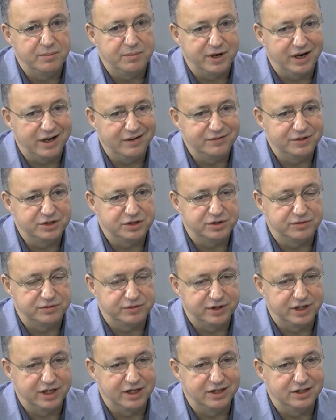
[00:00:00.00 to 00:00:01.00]
prawie że
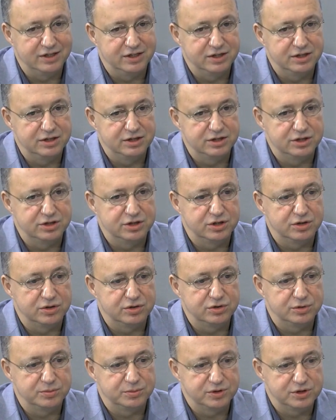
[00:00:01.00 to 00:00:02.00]
wtedy, jeżeli
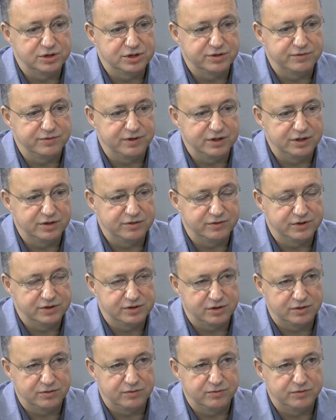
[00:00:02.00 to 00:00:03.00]
chodzi o pozyskiwanie
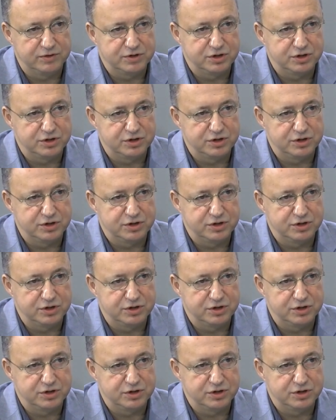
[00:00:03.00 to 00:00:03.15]
inwestorów,